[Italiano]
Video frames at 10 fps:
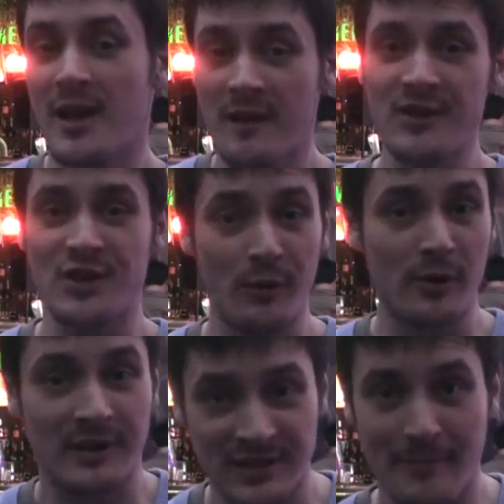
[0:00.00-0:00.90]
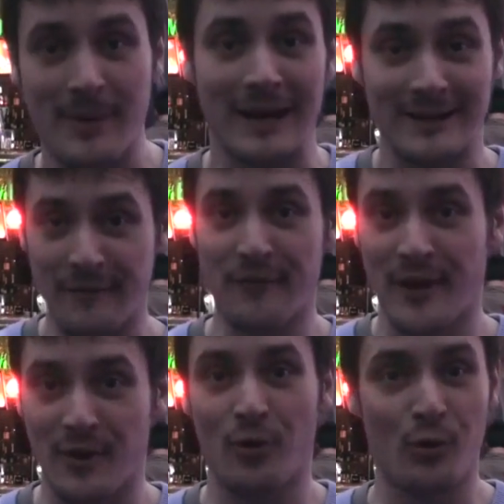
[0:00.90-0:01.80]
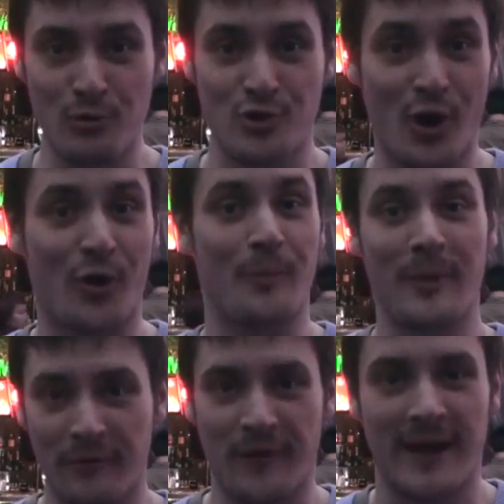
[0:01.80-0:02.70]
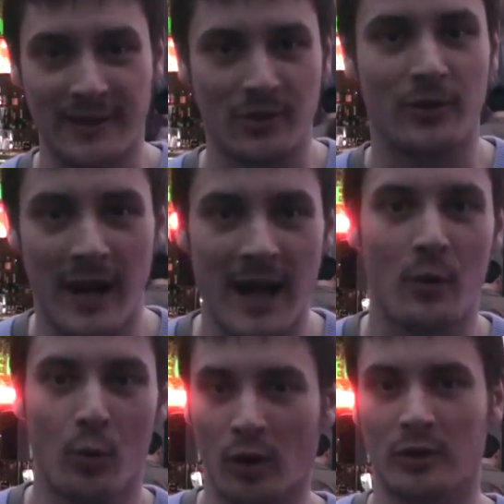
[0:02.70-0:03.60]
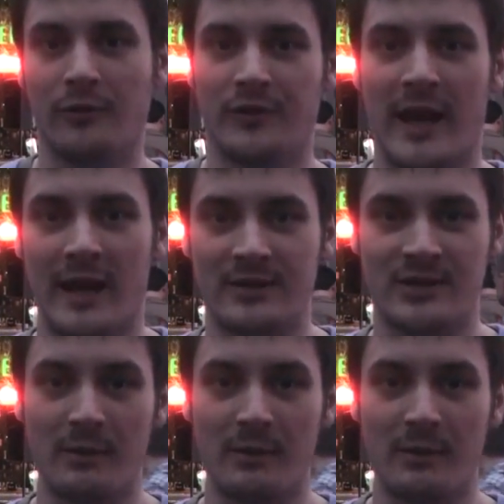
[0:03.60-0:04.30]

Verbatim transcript: Invece quello che sembra davvero un gioco perfetto è World of Tanks.